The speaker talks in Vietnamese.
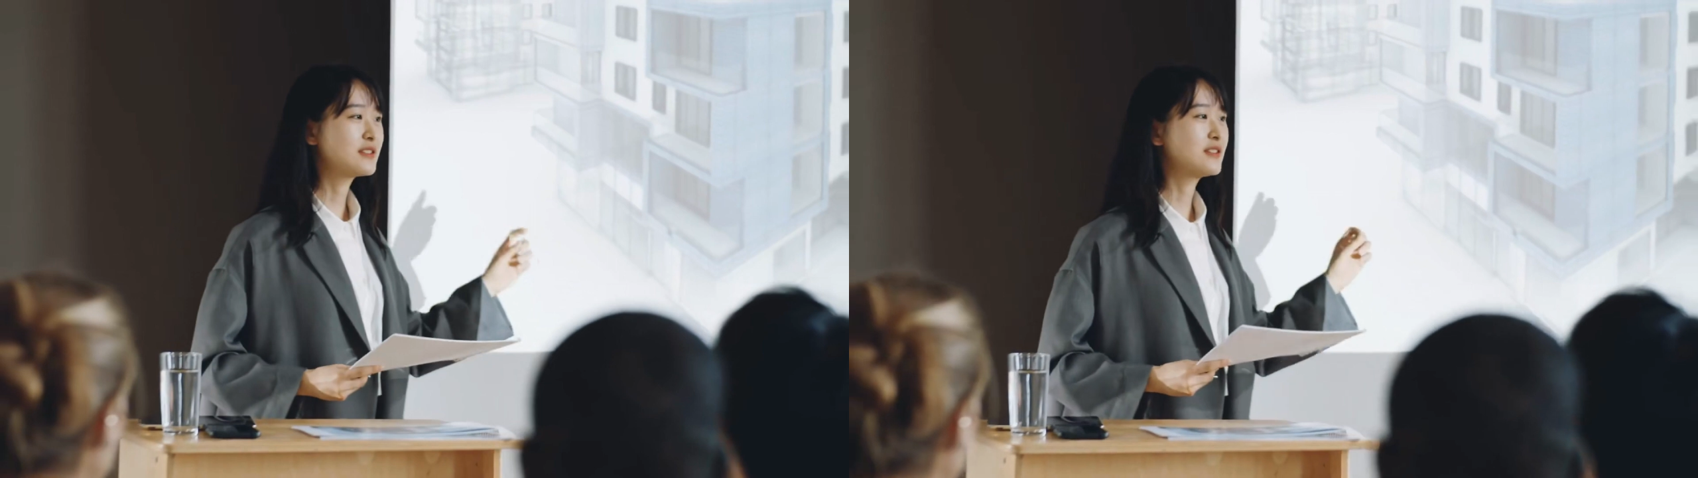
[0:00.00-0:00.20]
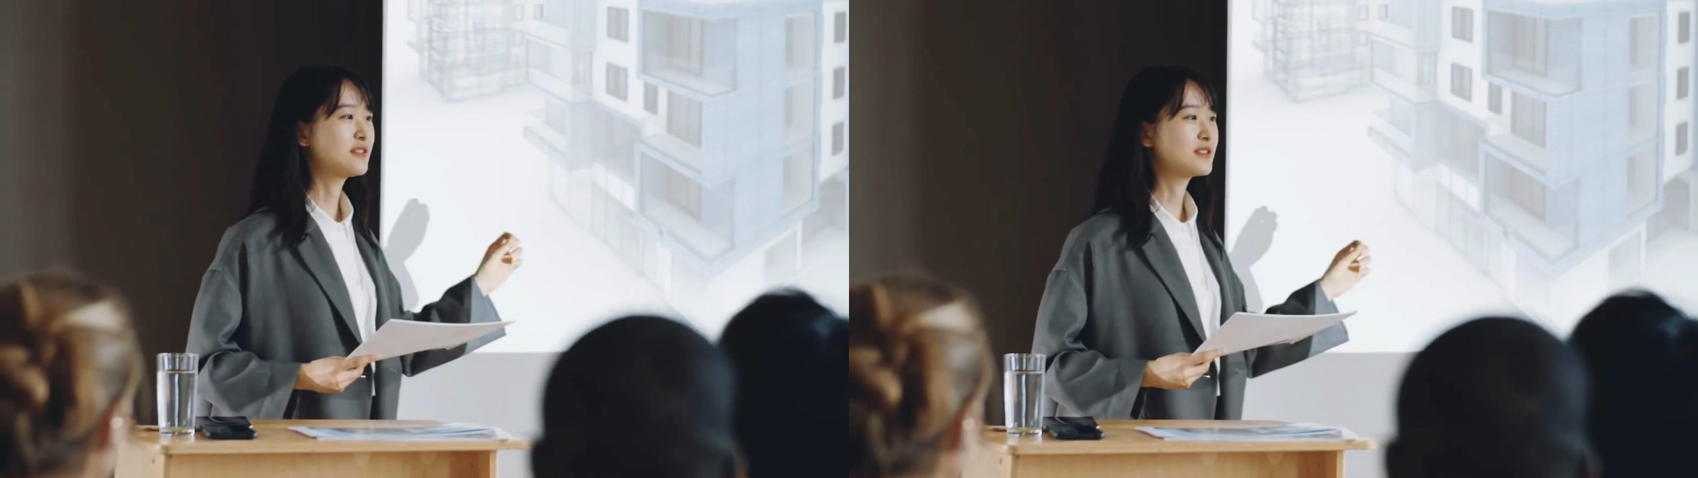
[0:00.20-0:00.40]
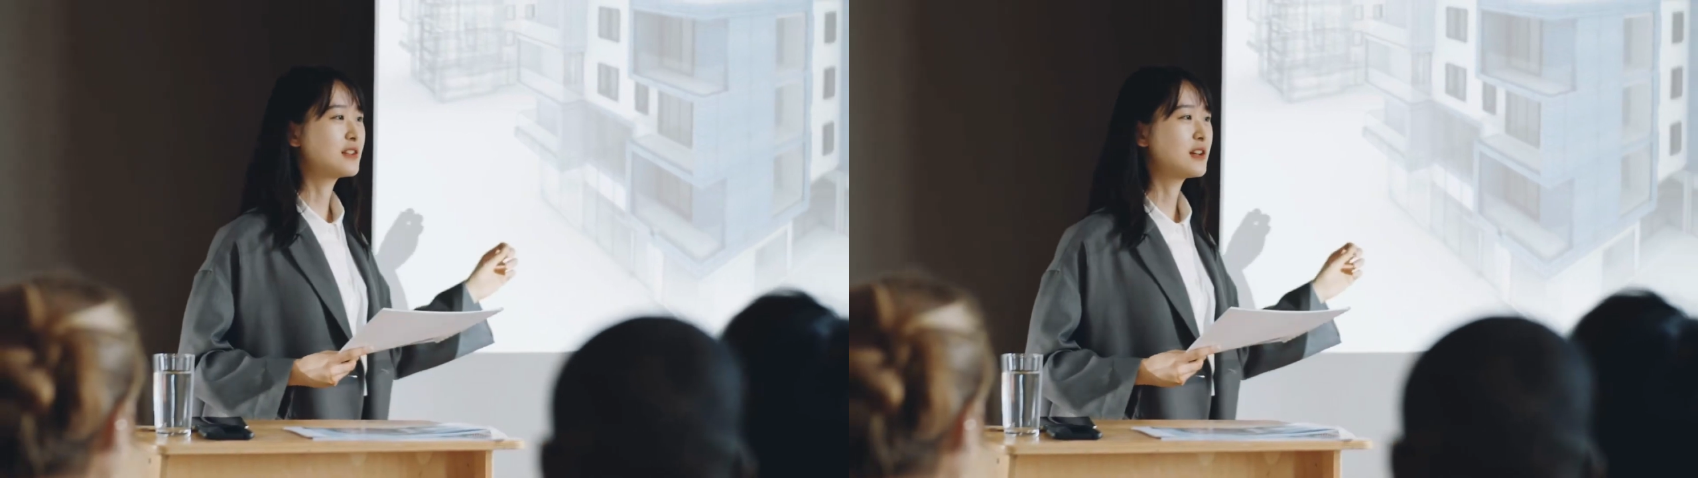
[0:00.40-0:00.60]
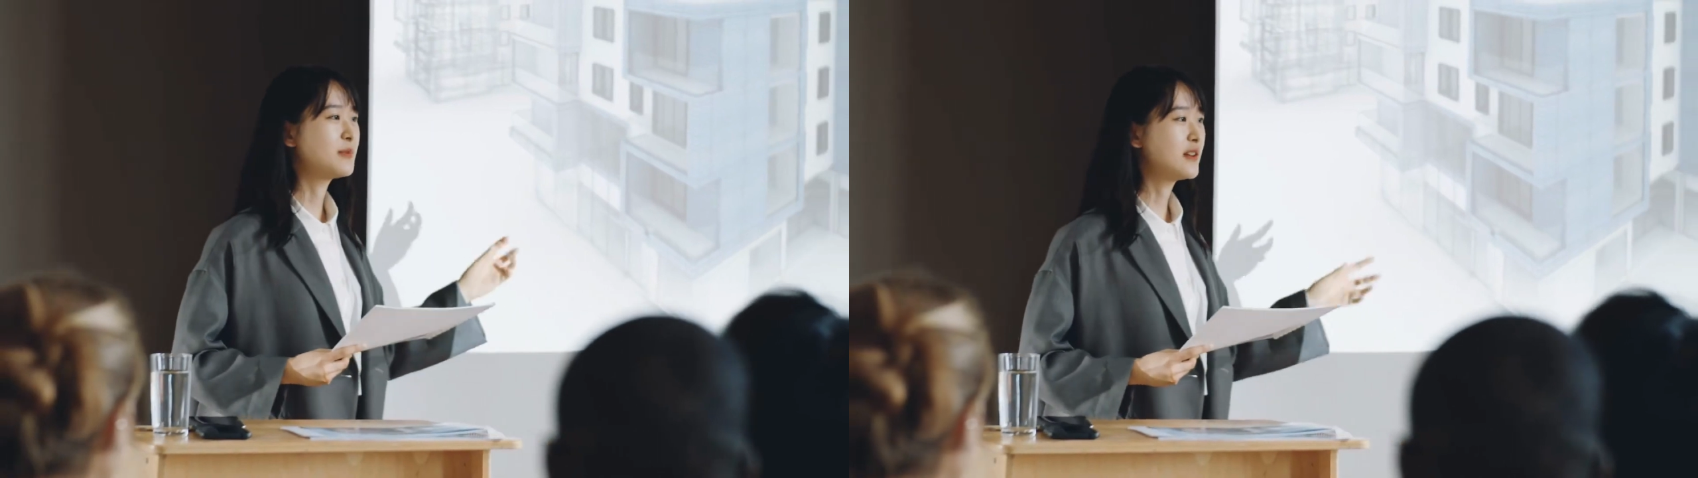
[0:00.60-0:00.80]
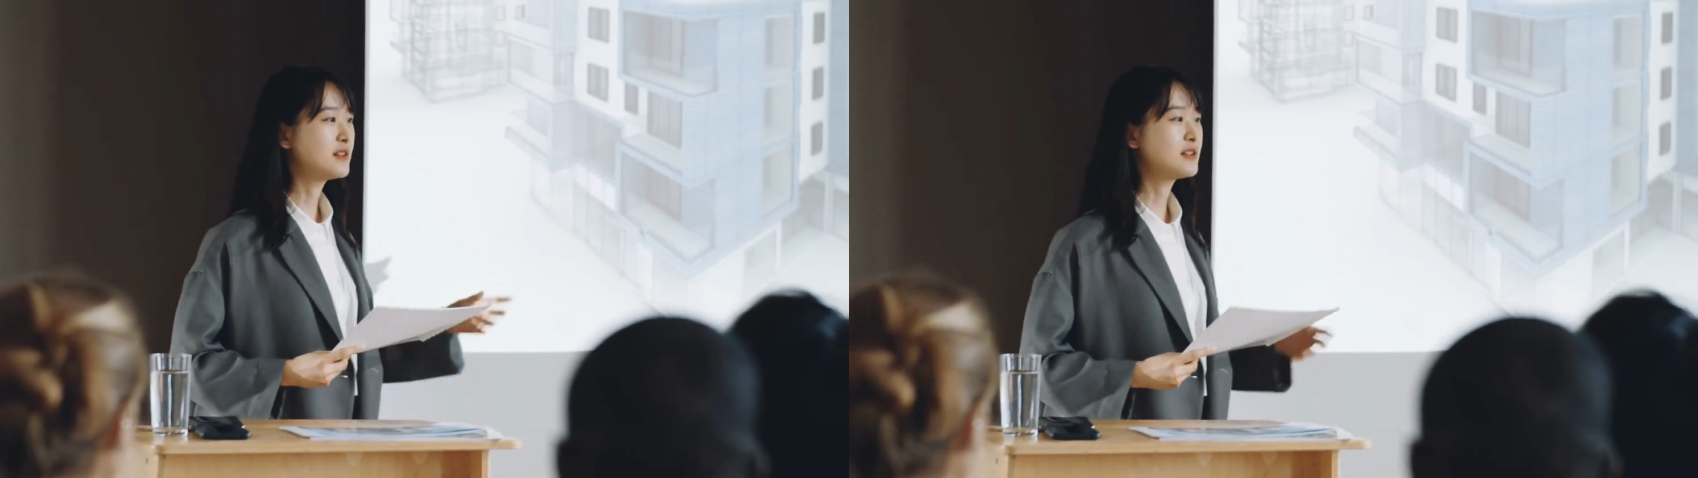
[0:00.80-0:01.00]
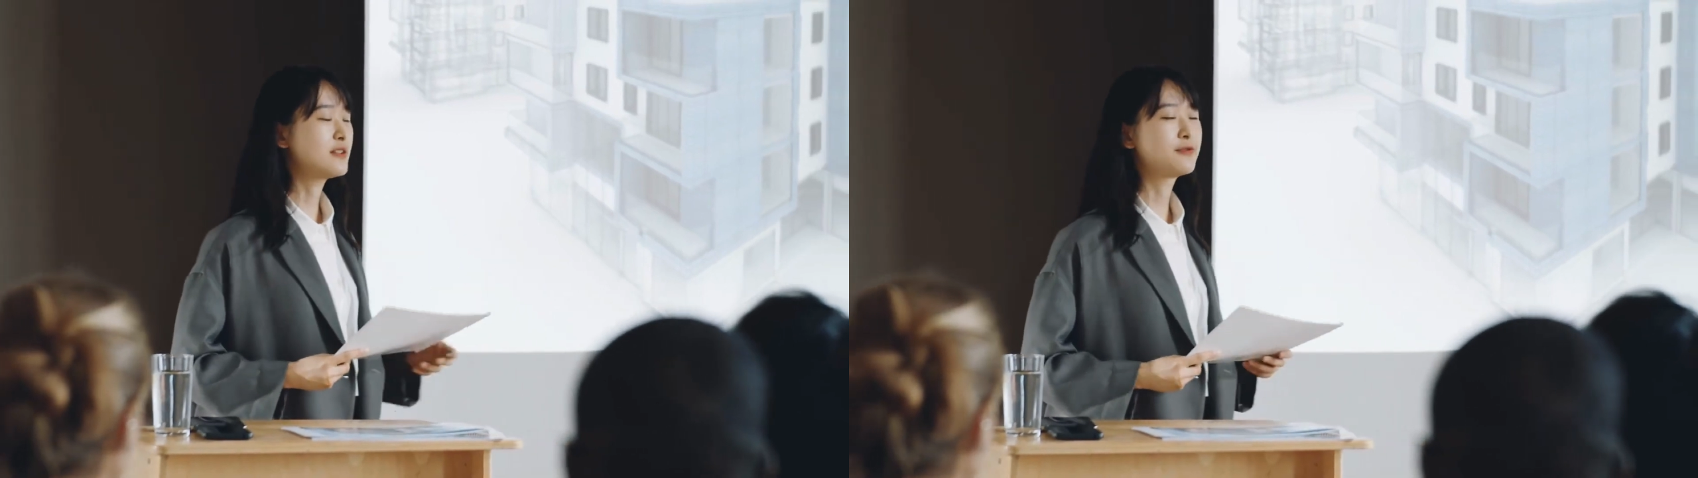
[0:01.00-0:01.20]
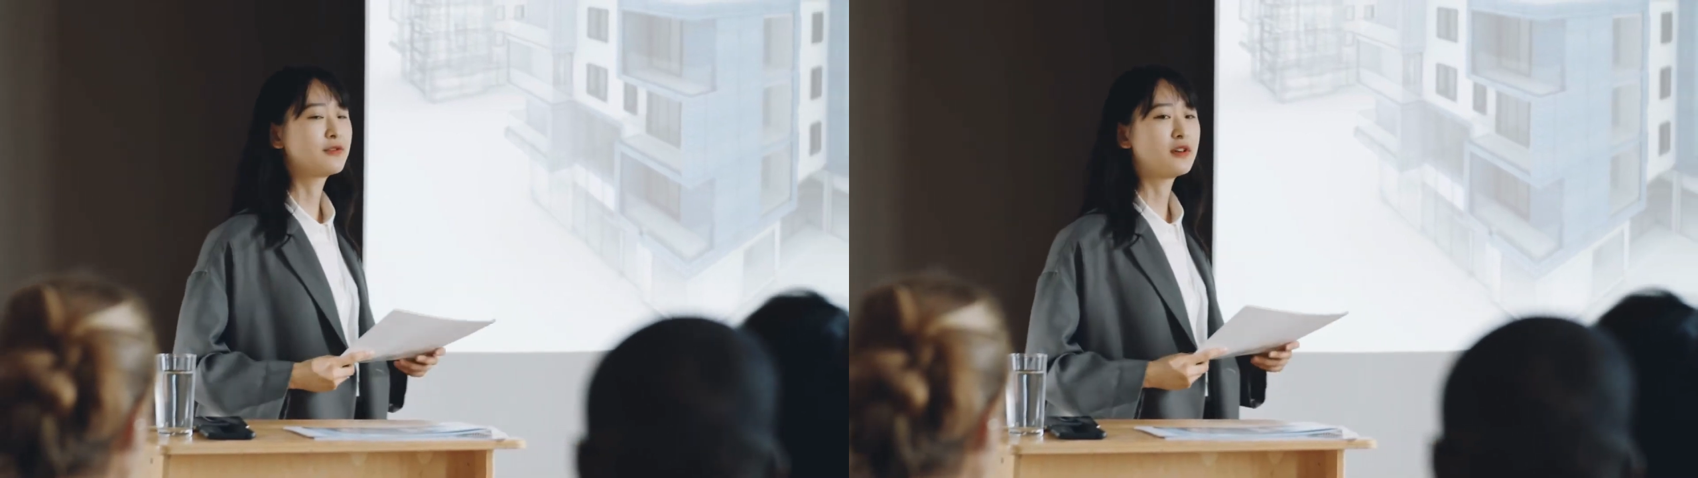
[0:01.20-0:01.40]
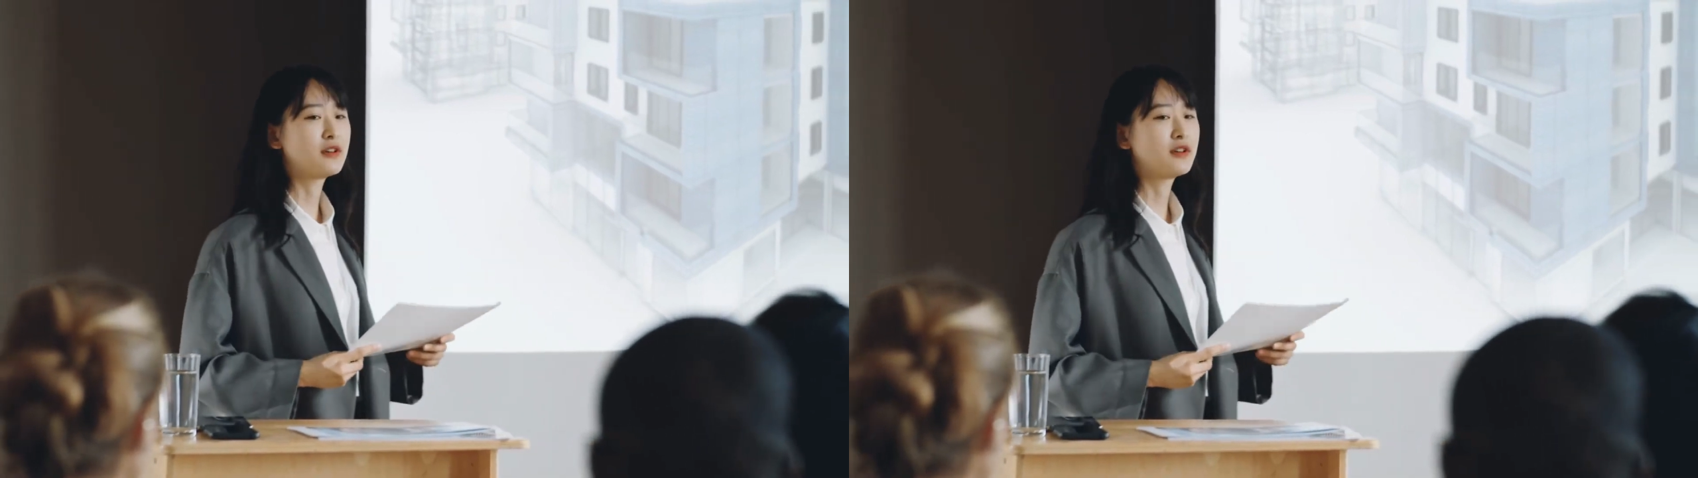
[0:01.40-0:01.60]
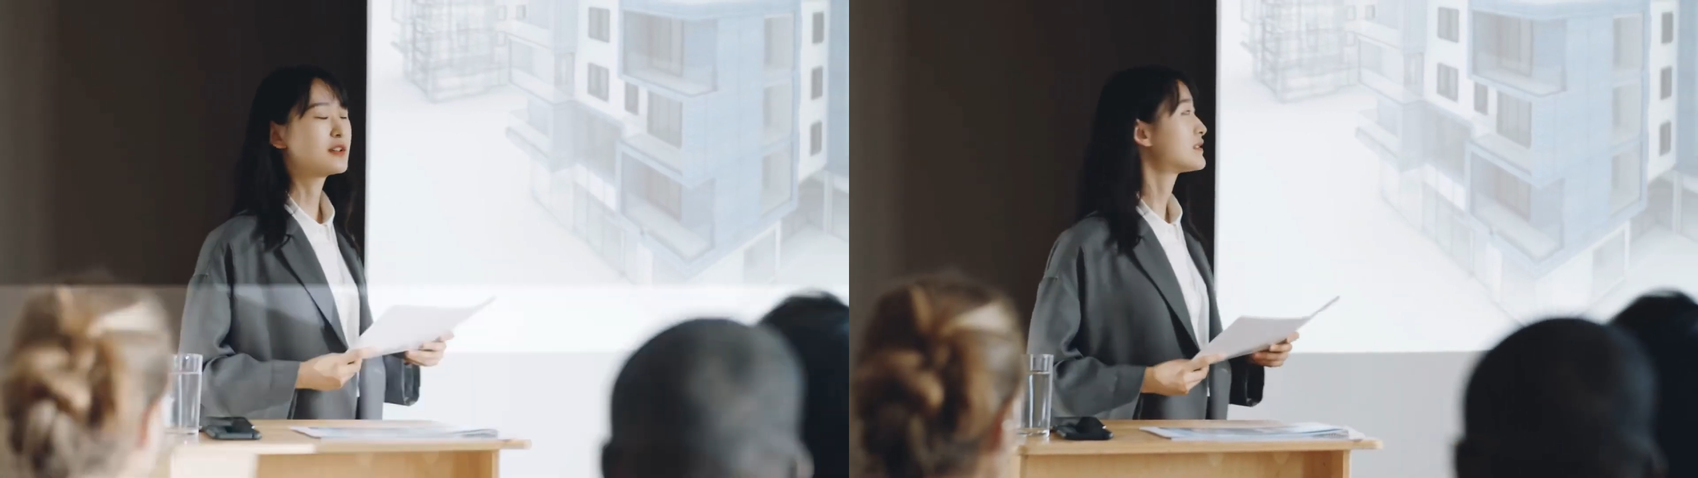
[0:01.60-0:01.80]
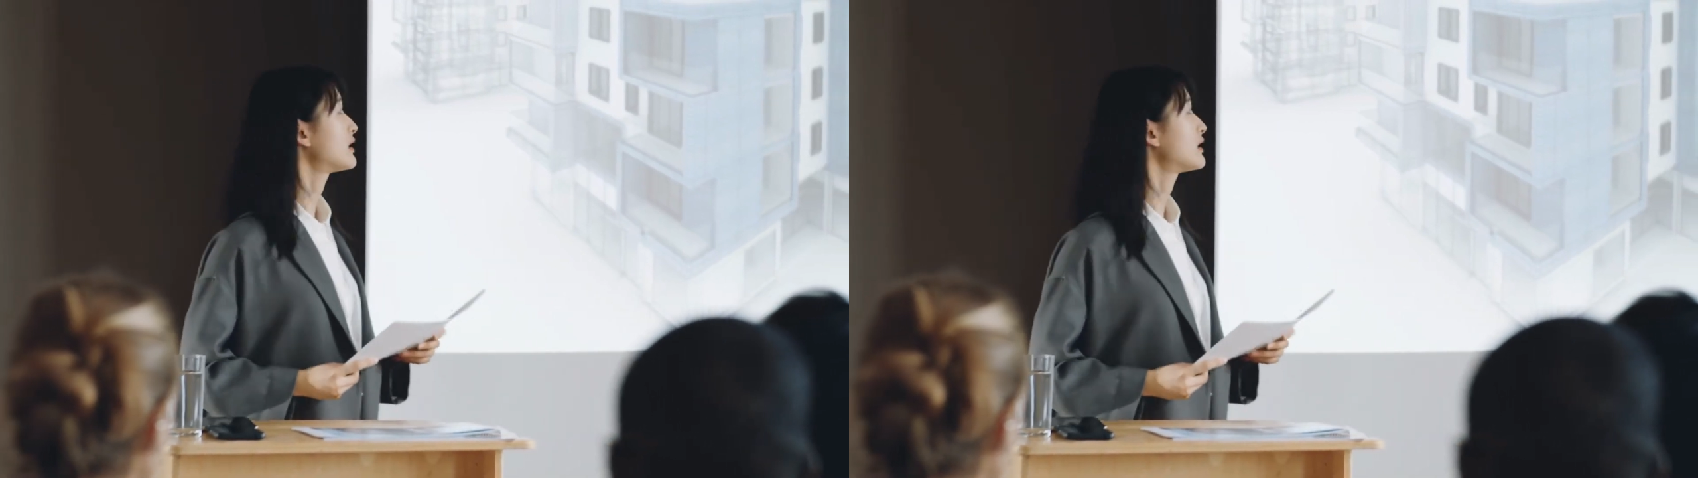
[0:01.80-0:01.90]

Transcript: xảy ra chuyện gì cho đến khi